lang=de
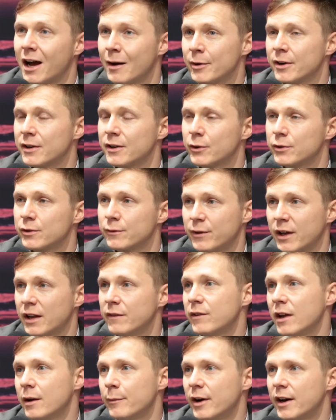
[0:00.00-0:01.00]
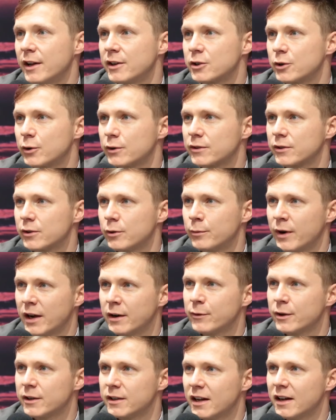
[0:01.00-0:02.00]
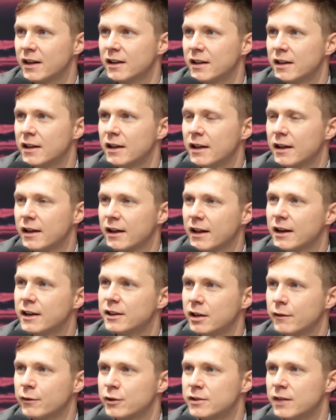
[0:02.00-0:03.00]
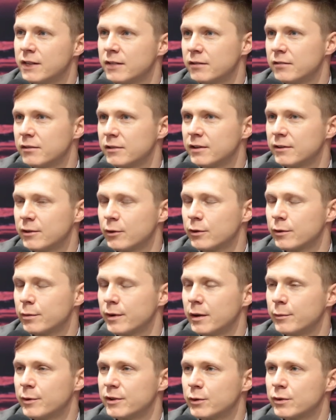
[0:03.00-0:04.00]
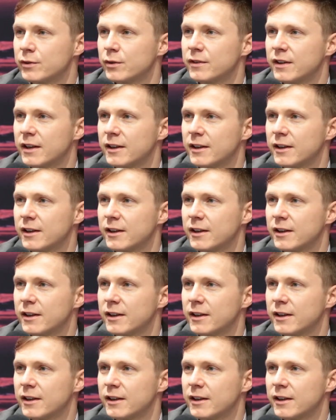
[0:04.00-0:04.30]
aber genauso Fernwärmeanschluss, um einfach da relativ schnell die CO2-Emissionen zu